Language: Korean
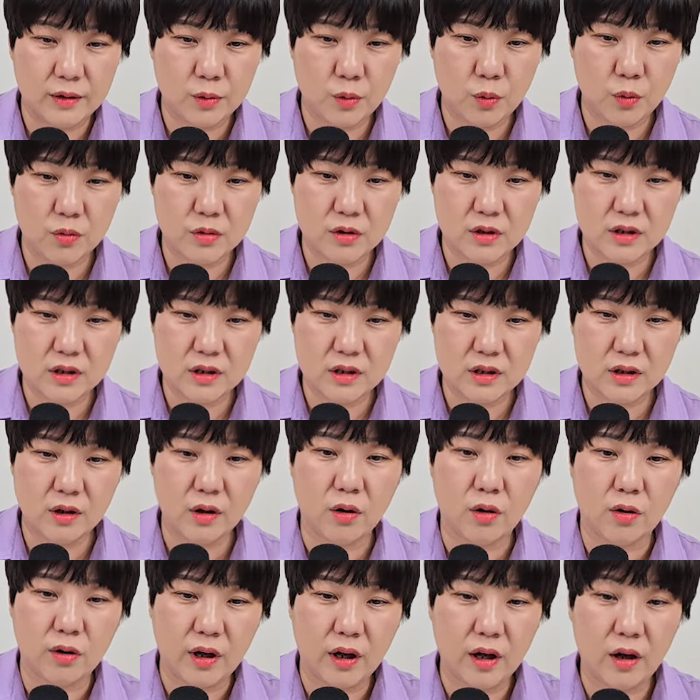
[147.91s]

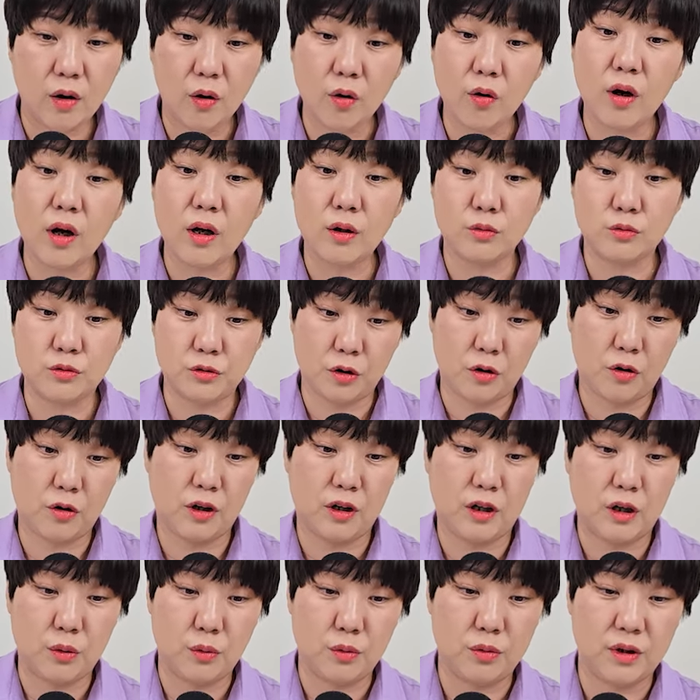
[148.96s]
토지거래 허가
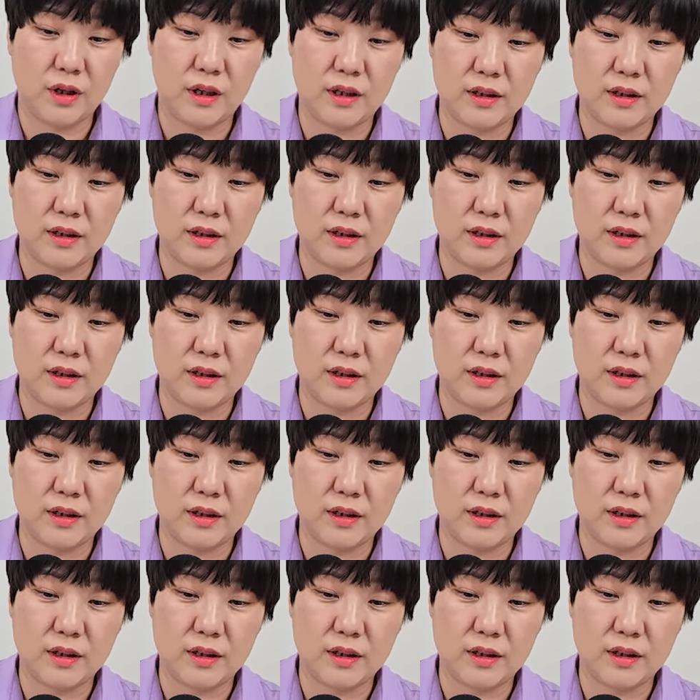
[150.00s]
구역이라고 이렇게